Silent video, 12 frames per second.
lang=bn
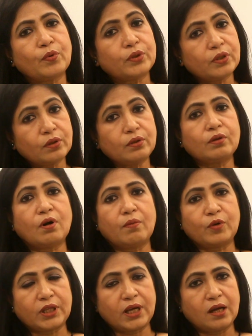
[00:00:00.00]
প্রতিরোধক
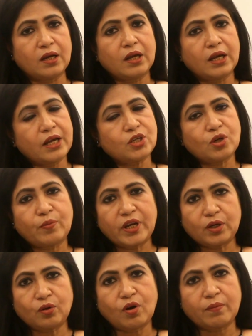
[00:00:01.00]
ক্ষমতা এই সময়
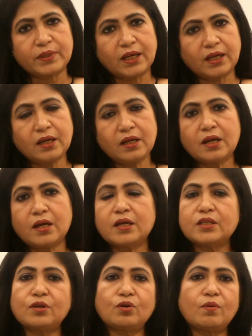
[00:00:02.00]
একটু কম থাকে
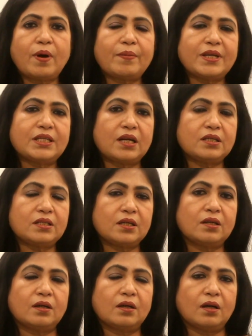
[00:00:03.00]
যেরকম আমরা জানি যে
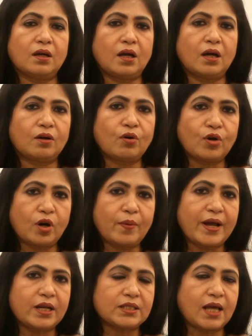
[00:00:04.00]
করোনা
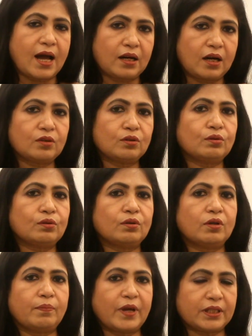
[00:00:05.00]
ভাইরাসে আক্রান্ত
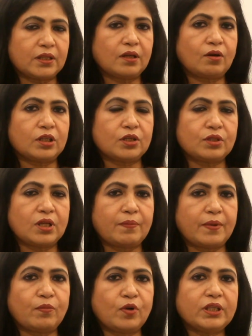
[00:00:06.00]
ব্যক্তিদের কথা যদি
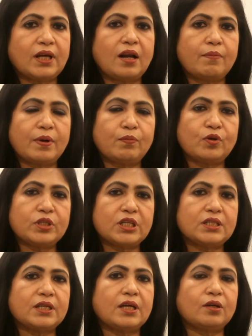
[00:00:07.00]
আমরা বলি তাহলে আমরা বলছি
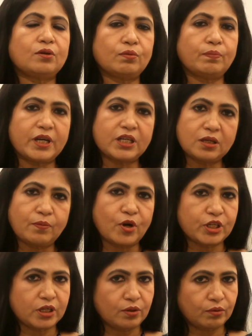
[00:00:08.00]
যে এটা একটু বেশি
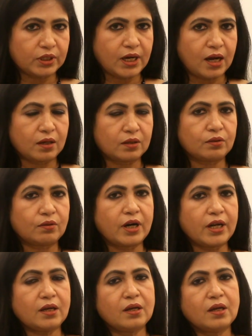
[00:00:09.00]
বয়সী লোকদের আক্রান্ত করে